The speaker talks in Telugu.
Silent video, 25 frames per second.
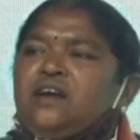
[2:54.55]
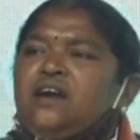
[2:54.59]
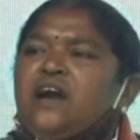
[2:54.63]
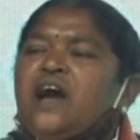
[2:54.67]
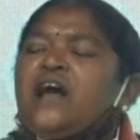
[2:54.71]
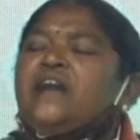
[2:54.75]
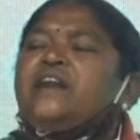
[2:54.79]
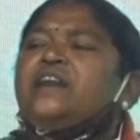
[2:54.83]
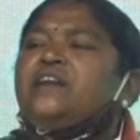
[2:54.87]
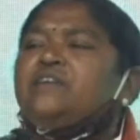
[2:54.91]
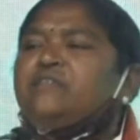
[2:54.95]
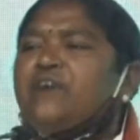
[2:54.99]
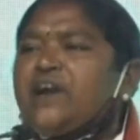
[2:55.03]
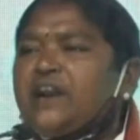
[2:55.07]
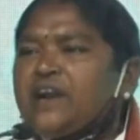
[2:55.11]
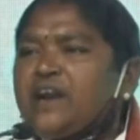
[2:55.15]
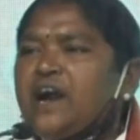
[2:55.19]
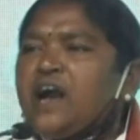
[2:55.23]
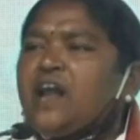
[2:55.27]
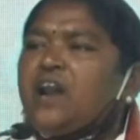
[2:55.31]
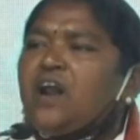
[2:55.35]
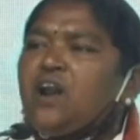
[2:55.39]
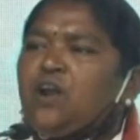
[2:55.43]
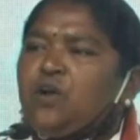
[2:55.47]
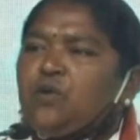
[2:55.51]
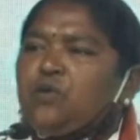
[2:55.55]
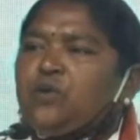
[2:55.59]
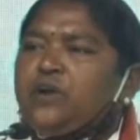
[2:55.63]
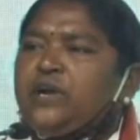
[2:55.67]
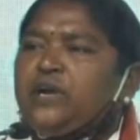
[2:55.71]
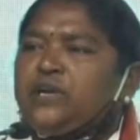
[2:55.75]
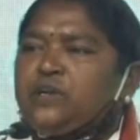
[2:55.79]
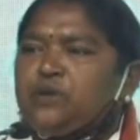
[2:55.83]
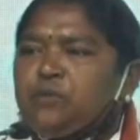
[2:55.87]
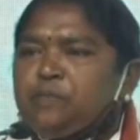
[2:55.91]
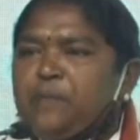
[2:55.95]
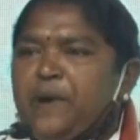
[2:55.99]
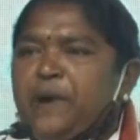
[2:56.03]
అన్ని వర్గాలలో
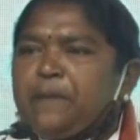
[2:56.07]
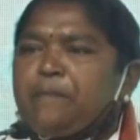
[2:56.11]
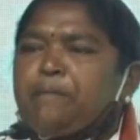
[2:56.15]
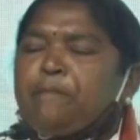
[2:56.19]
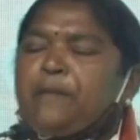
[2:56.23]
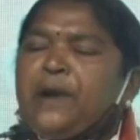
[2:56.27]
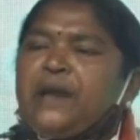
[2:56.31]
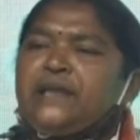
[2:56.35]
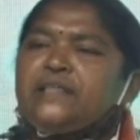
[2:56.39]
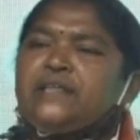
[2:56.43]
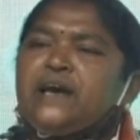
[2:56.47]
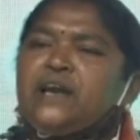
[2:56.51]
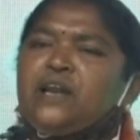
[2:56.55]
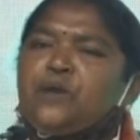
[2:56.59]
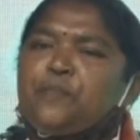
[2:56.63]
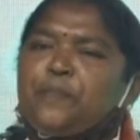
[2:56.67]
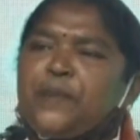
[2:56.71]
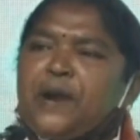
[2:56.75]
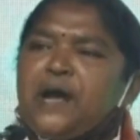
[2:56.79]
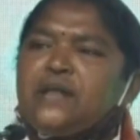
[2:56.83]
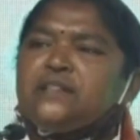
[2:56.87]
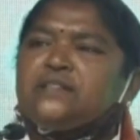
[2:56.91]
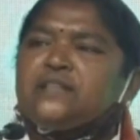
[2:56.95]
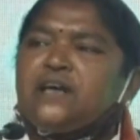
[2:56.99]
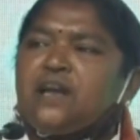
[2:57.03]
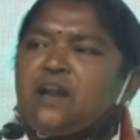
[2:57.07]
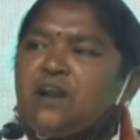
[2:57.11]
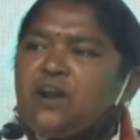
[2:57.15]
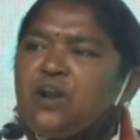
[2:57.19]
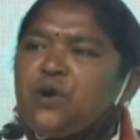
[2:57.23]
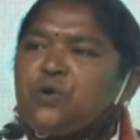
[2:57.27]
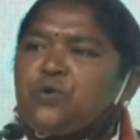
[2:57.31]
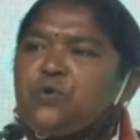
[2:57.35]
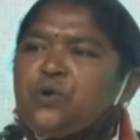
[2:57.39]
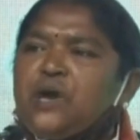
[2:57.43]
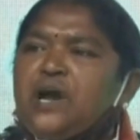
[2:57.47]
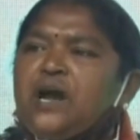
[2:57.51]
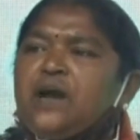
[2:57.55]
ఇటు మైదాన ప్రాంతాలలో
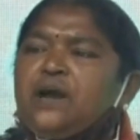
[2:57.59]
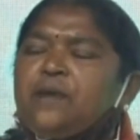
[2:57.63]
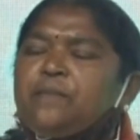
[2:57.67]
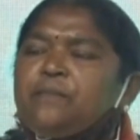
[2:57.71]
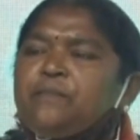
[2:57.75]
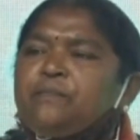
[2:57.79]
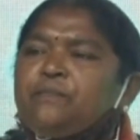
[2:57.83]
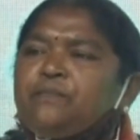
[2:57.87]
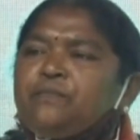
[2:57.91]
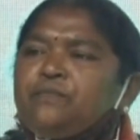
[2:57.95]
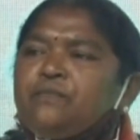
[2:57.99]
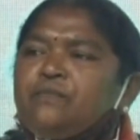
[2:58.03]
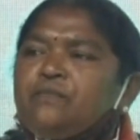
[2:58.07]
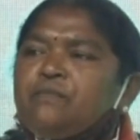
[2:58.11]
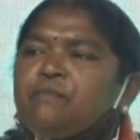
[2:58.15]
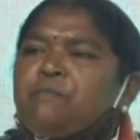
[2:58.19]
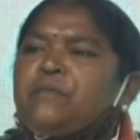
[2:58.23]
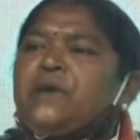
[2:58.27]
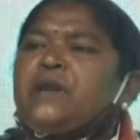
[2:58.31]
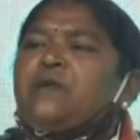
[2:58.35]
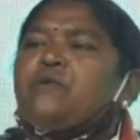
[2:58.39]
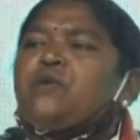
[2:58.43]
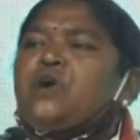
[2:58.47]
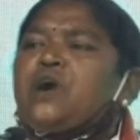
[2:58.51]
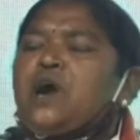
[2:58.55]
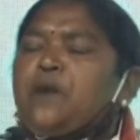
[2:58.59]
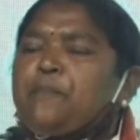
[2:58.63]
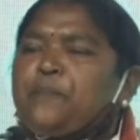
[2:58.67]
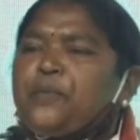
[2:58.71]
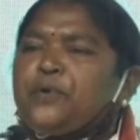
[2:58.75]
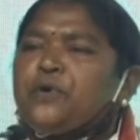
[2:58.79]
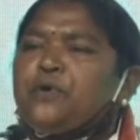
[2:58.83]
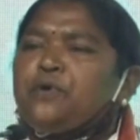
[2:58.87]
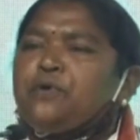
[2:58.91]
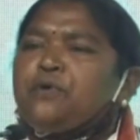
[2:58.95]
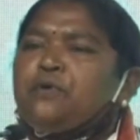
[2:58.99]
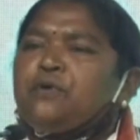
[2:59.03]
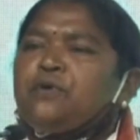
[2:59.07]
కూడా మరి
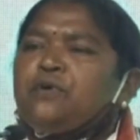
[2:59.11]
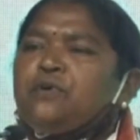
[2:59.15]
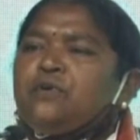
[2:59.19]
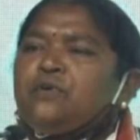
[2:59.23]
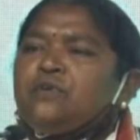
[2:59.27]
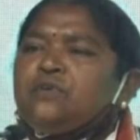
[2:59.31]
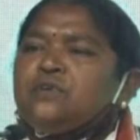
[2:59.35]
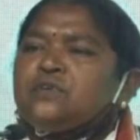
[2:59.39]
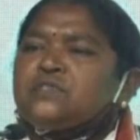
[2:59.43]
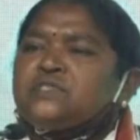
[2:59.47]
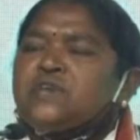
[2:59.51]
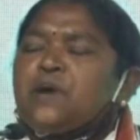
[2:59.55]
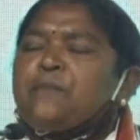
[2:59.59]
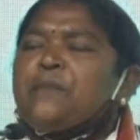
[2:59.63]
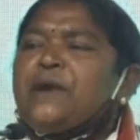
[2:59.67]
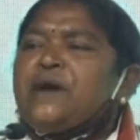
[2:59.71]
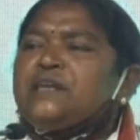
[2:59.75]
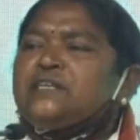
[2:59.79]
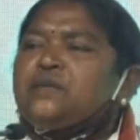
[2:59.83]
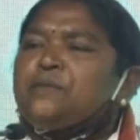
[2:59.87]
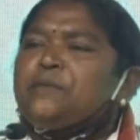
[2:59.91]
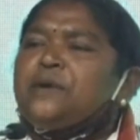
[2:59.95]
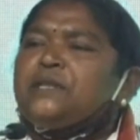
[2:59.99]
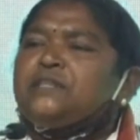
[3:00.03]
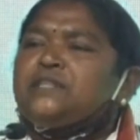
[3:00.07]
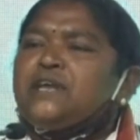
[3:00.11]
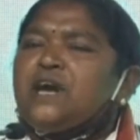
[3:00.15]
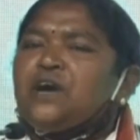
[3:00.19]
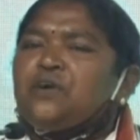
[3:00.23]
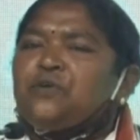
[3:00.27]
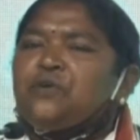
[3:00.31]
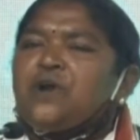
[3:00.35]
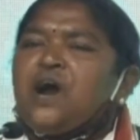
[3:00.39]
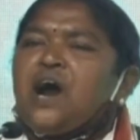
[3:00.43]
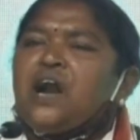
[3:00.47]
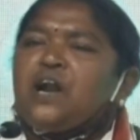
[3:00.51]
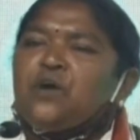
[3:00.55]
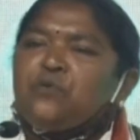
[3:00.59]
ఒకప్పుడు సమాజం అంతా
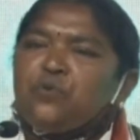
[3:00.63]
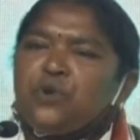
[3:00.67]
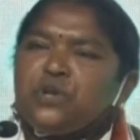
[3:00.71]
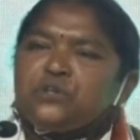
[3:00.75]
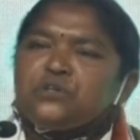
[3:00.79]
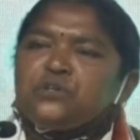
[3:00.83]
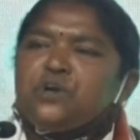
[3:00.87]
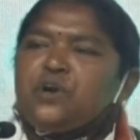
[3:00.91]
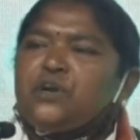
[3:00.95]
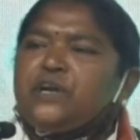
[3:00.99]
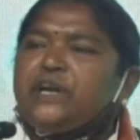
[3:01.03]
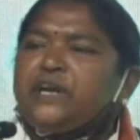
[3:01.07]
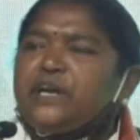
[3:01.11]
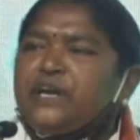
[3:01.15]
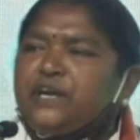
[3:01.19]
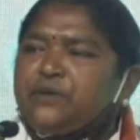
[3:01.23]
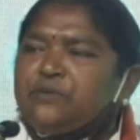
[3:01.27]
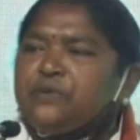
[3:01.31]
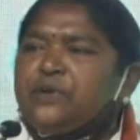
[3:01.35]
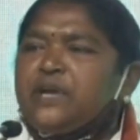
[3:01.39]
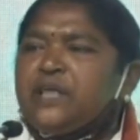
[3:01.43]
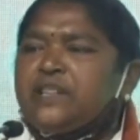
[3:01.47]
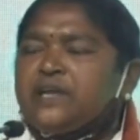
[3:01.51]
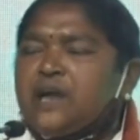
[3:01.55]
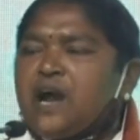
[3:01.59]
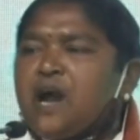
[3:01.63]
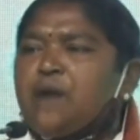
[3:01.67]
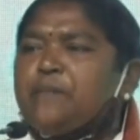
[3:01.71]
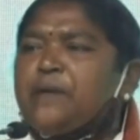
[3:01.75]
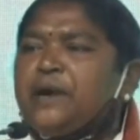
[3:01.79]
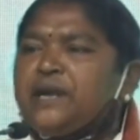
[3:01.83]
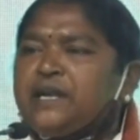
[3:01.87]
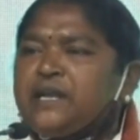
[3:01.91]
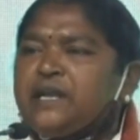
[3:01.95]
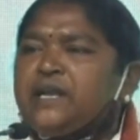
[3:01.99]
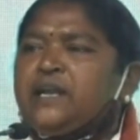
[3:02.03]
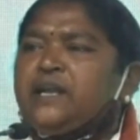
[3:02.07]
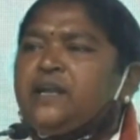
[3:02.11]
కూడా అడవులతో నిండి ఉన్నది
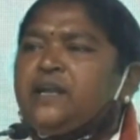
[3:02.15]
కాబట్టి